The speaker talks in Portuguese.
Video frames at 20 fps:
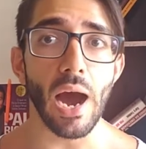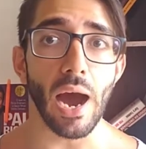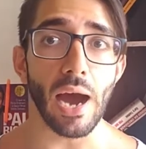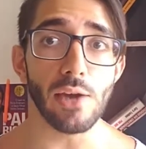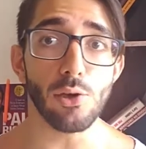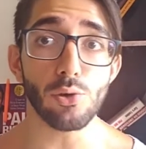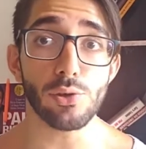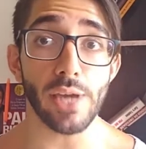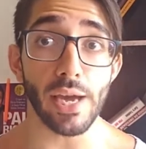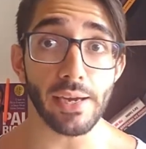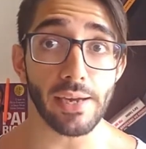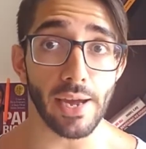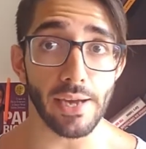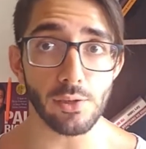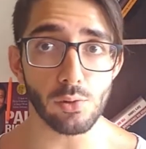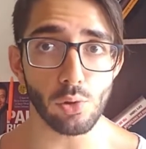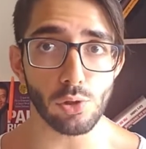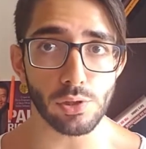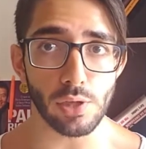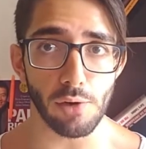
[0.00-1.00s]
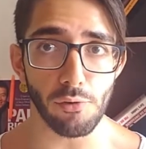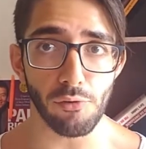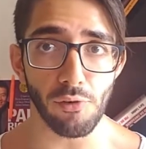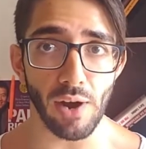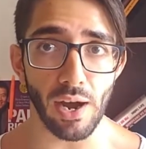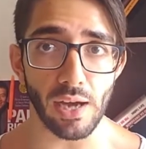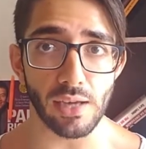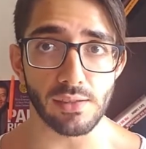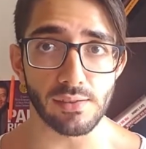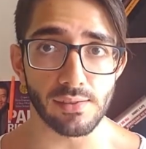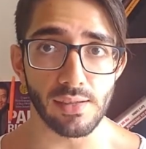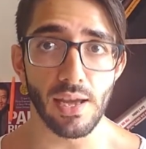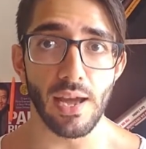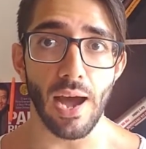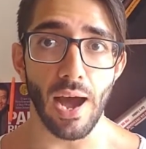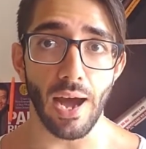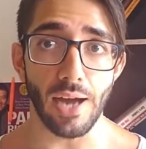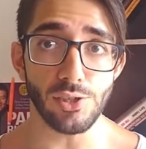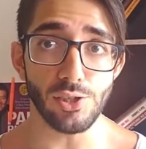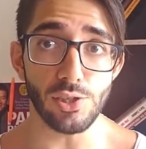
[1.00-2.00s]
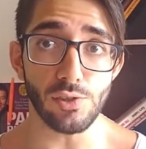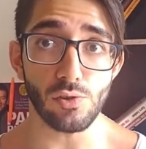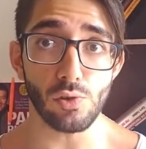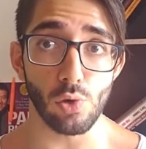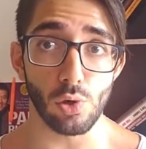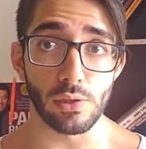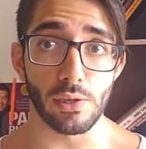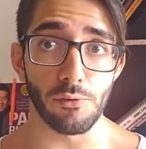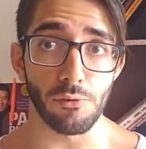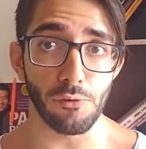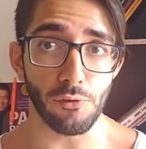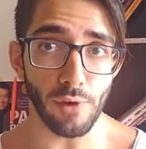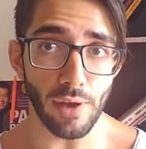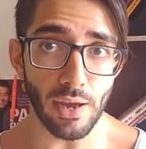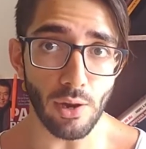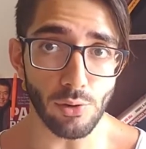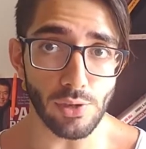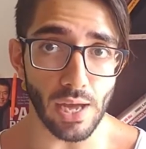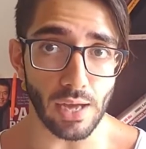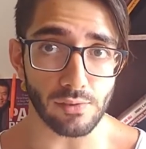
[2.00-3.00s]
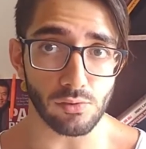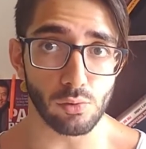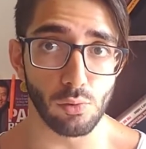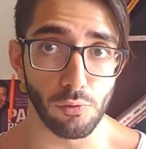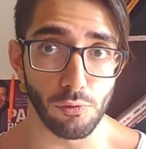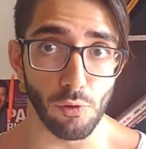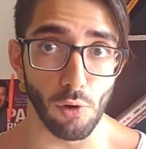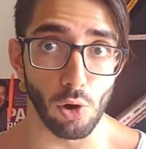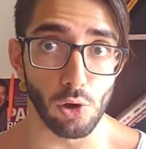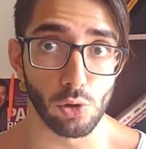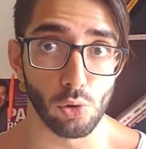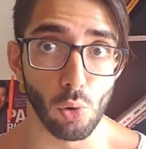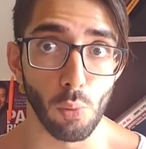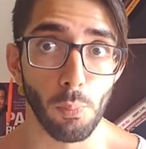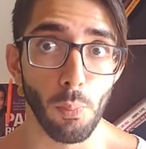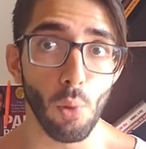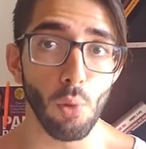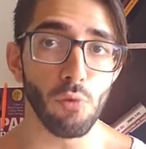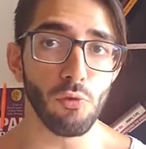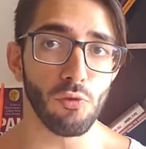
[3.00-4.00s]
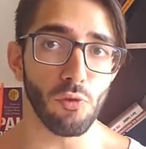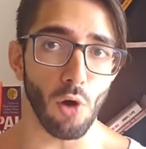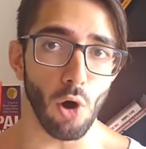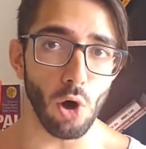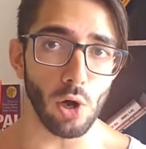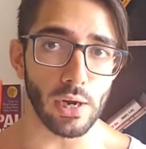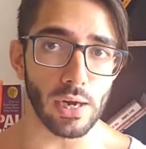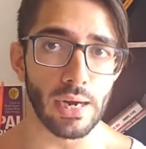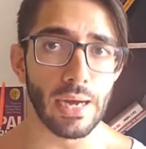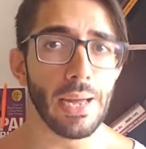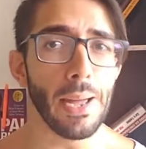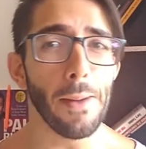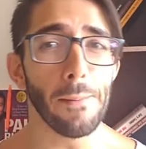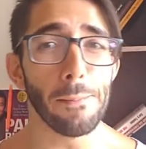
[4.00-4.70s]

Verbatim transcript: Aí o que, é que a indústria faz? Adiciona ferro e ácido fólico por fora